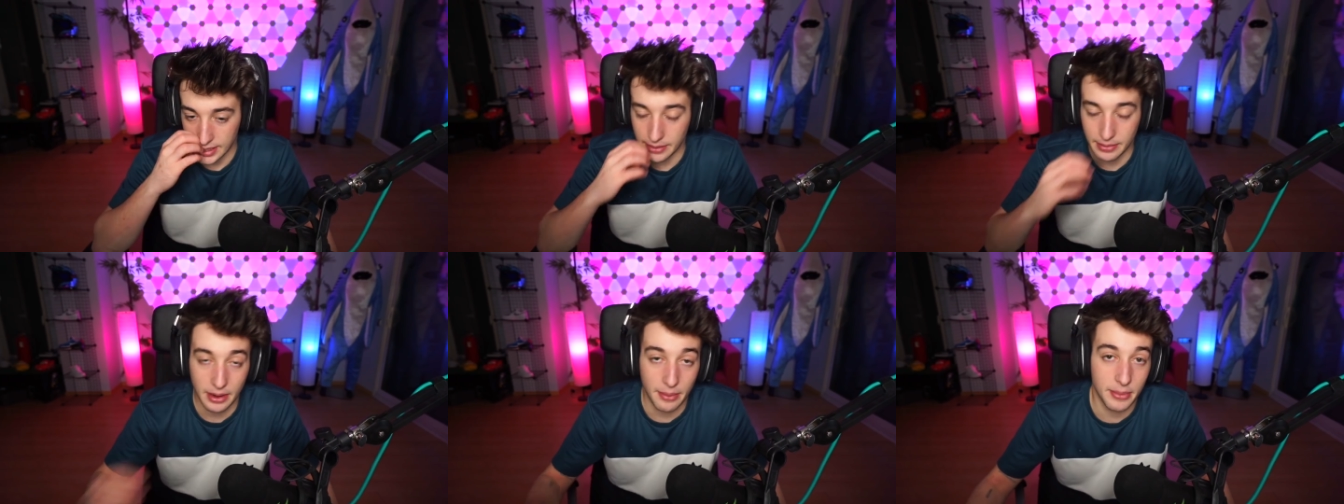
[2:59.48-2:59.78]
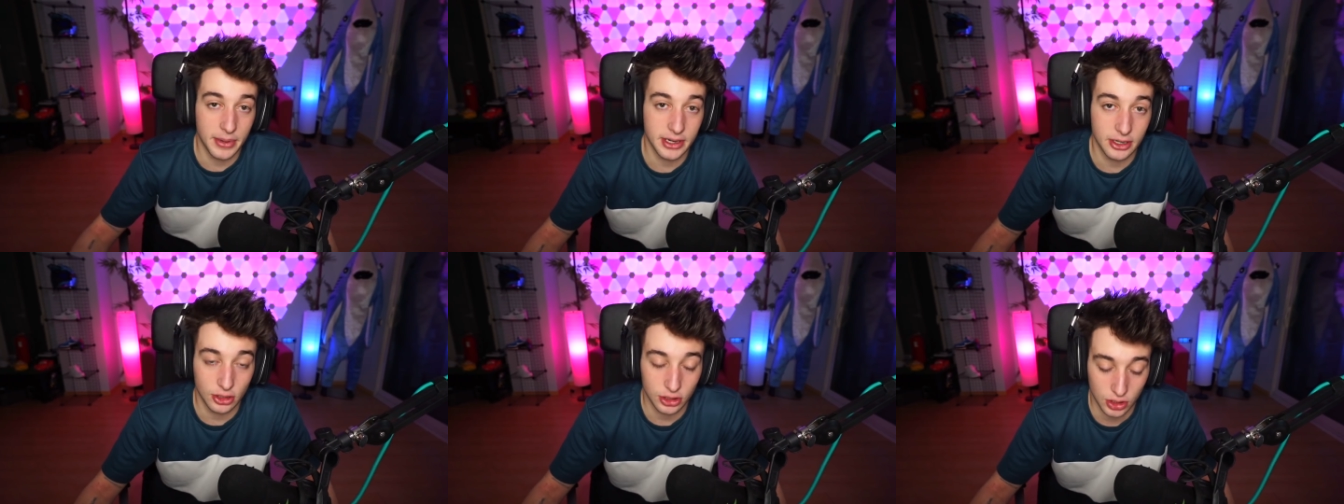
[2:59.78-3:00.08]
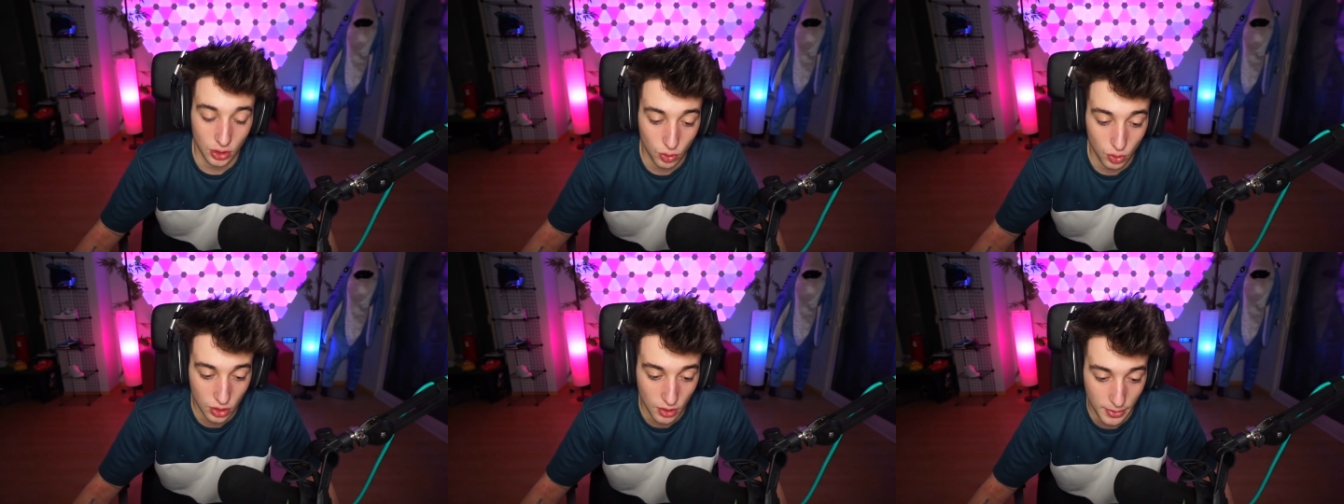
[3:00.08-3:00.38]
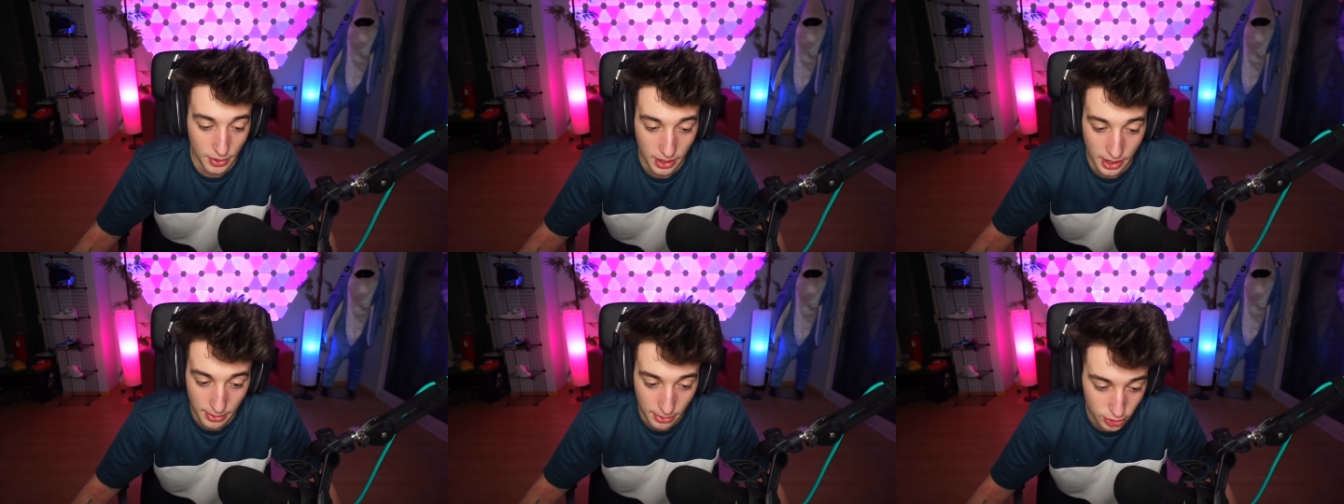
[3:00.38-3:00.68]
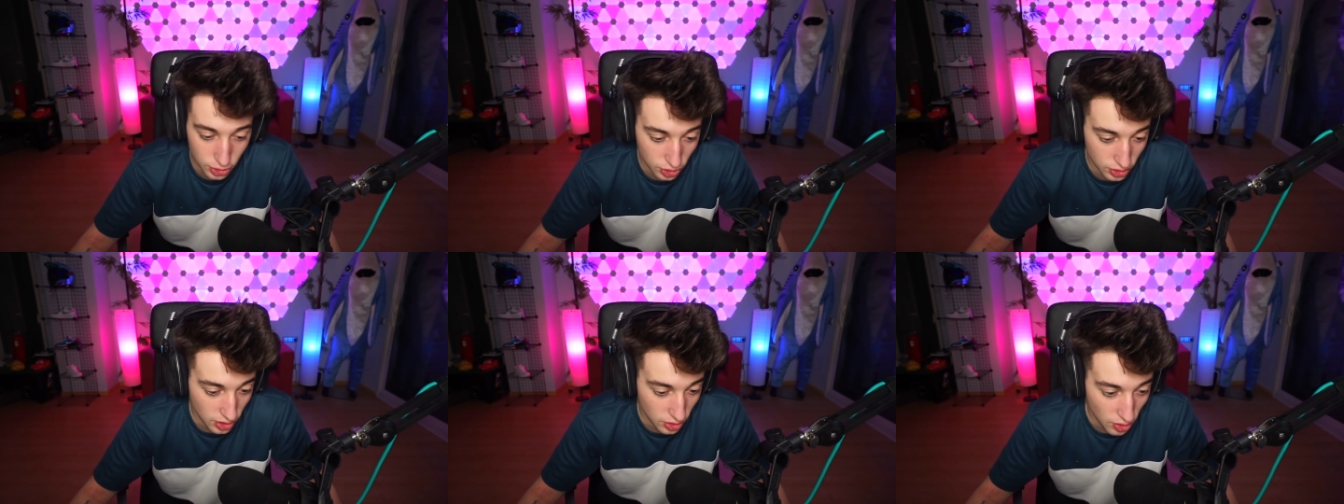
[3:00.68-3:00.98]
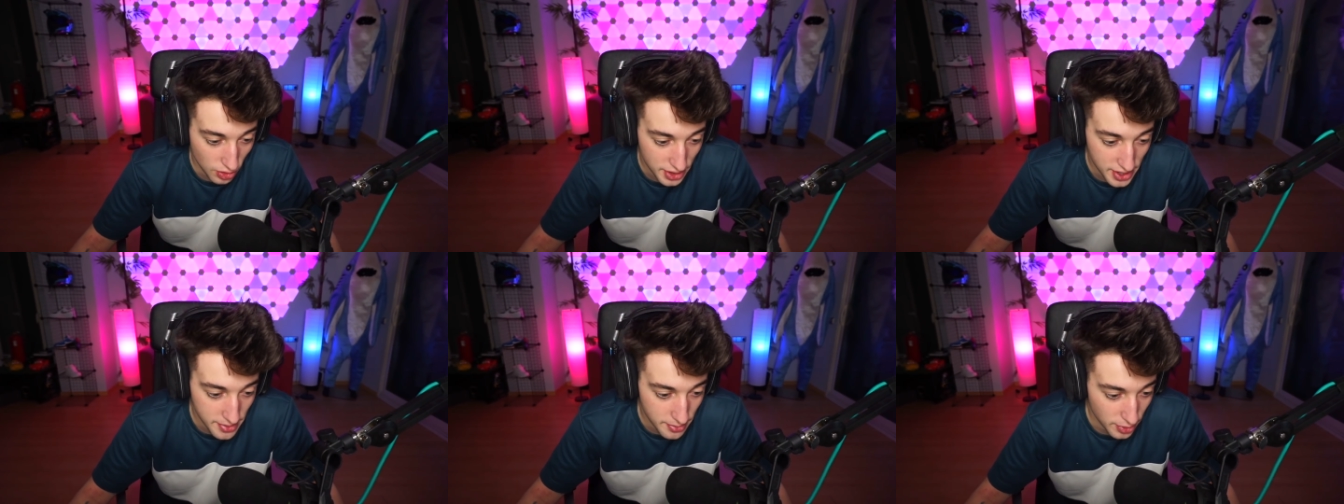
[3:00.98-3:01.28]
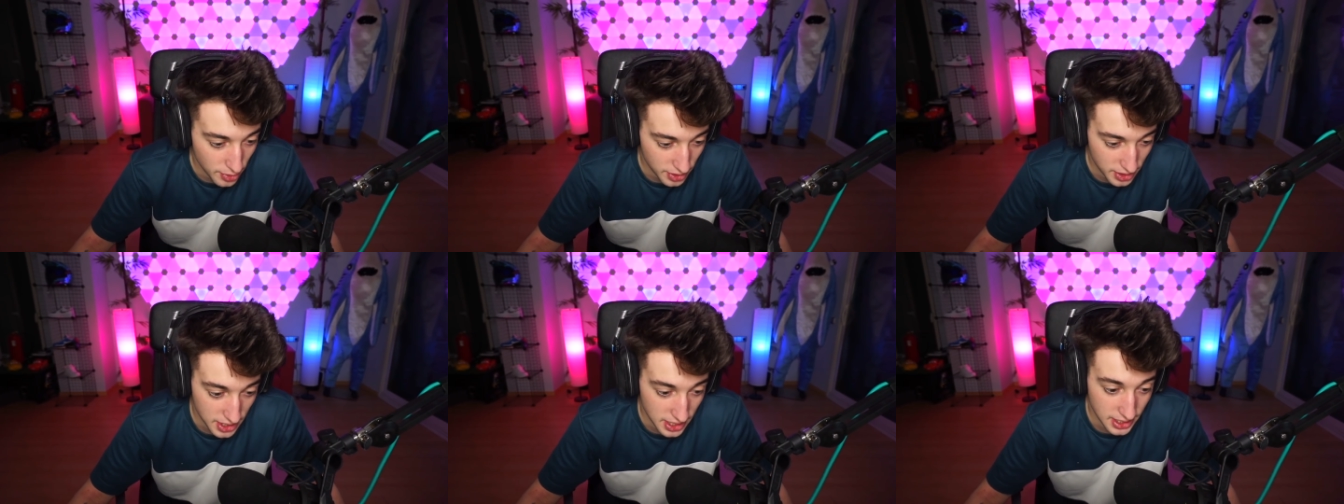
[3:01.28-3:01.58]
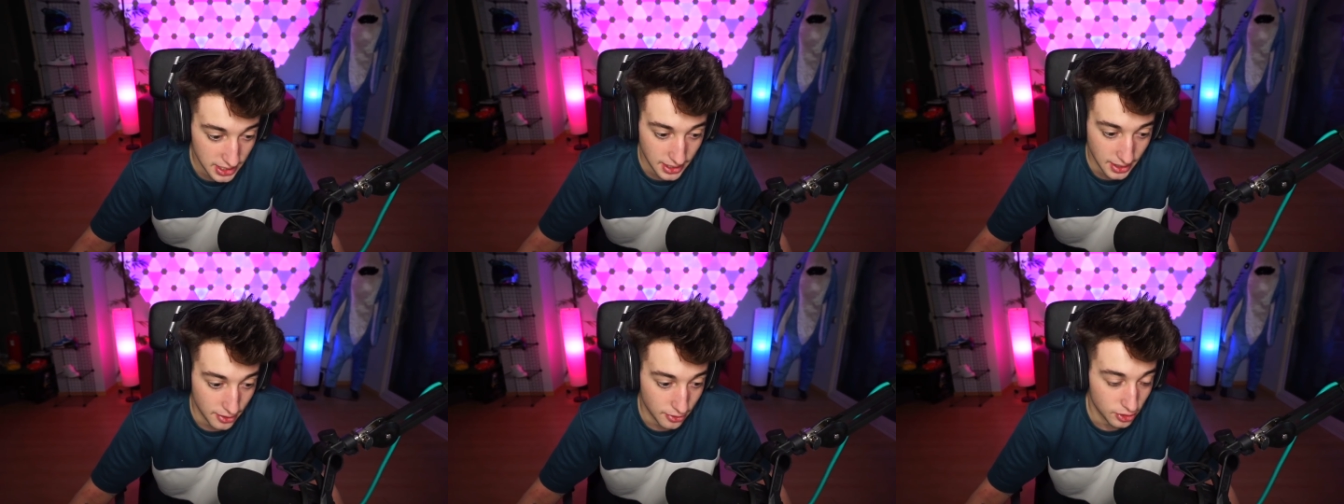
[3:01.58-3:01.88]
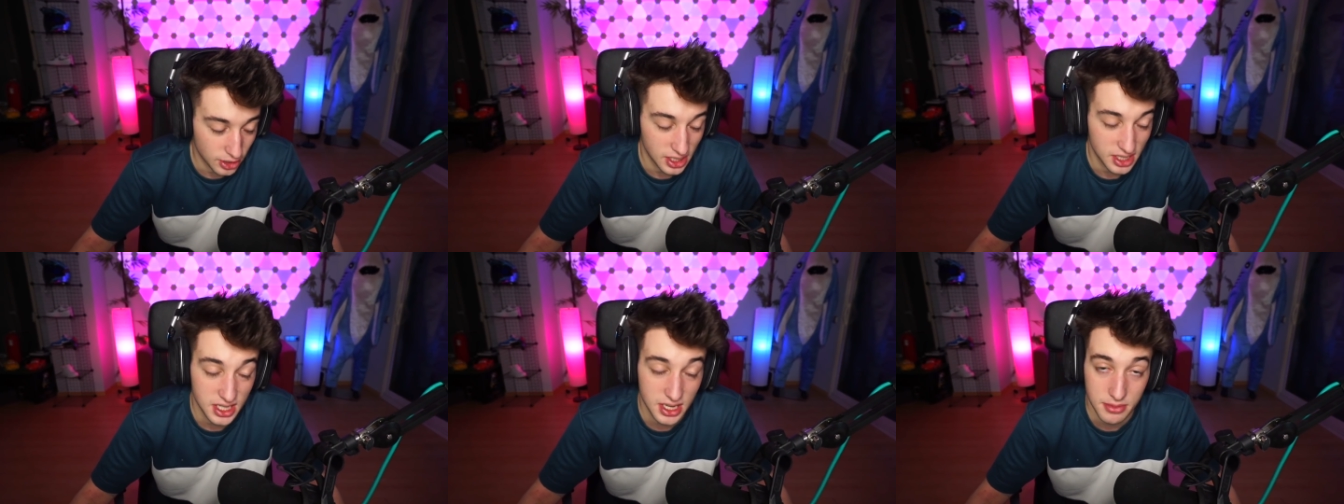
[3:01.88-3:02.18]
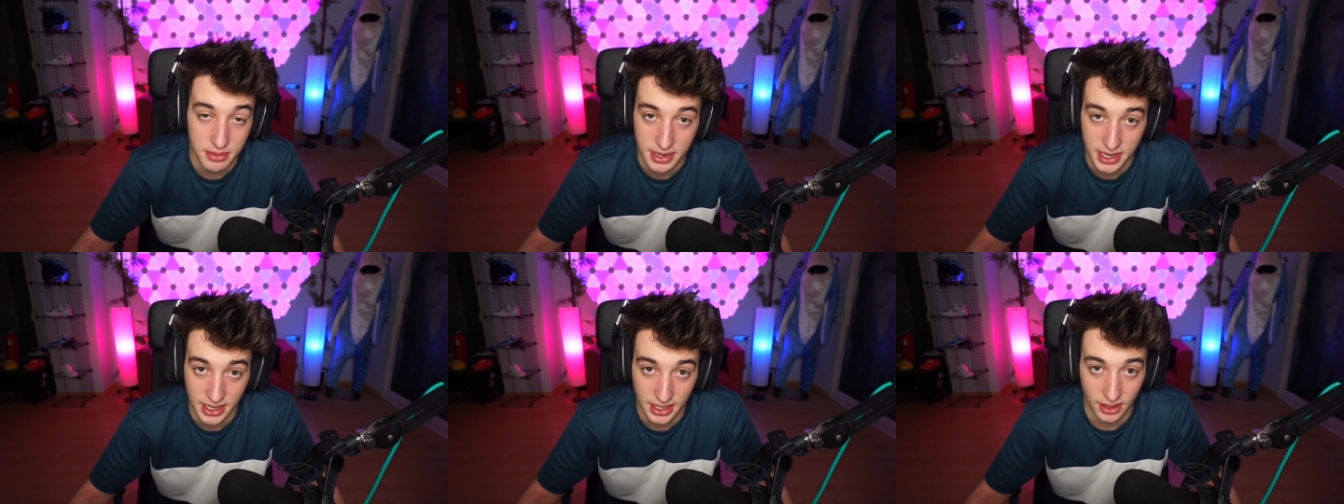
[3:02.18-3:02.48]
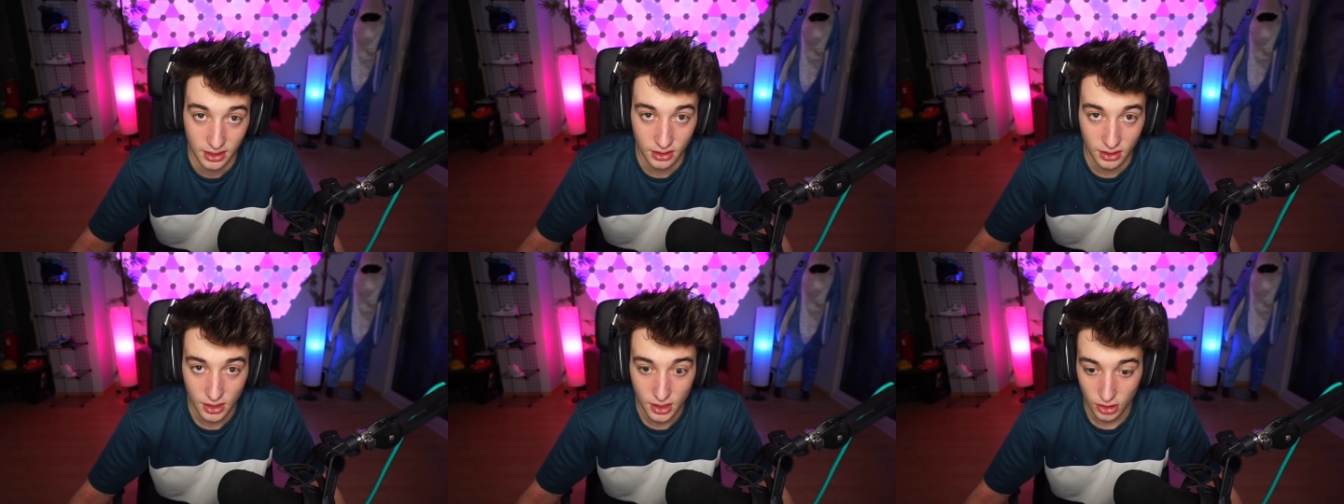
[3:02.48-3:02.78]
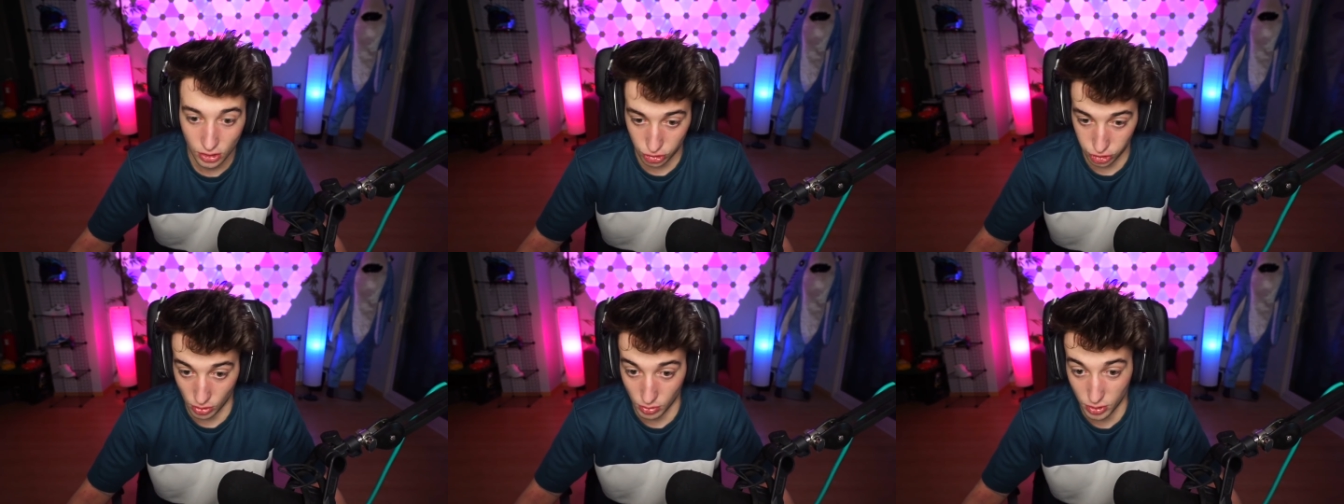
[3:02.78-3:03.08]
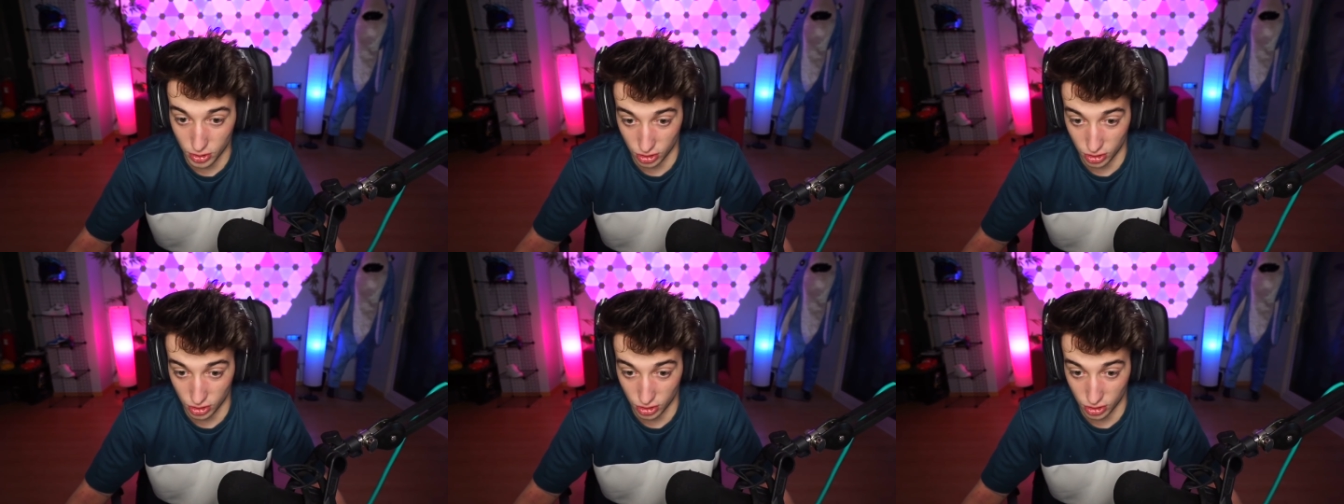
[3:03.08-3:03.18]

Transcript: ya habrán venido seguro, pero vamos, yo tengo 100% claro que si vienen somos